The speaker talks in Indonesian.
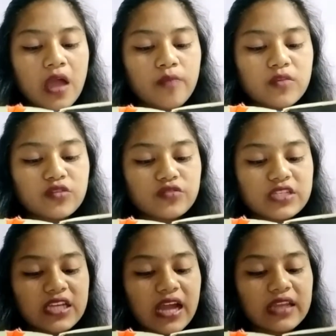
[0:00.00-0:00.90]

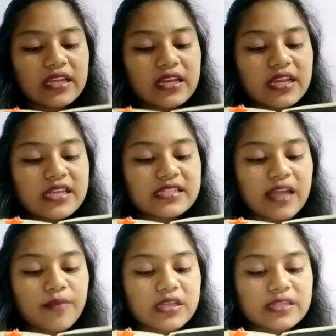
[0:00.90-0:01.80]
menyucikan diri
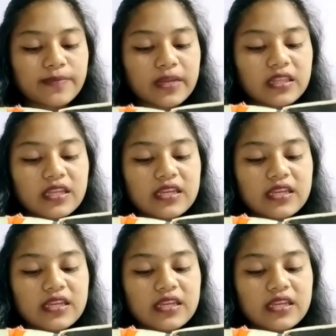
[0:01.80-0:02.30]
sama seperti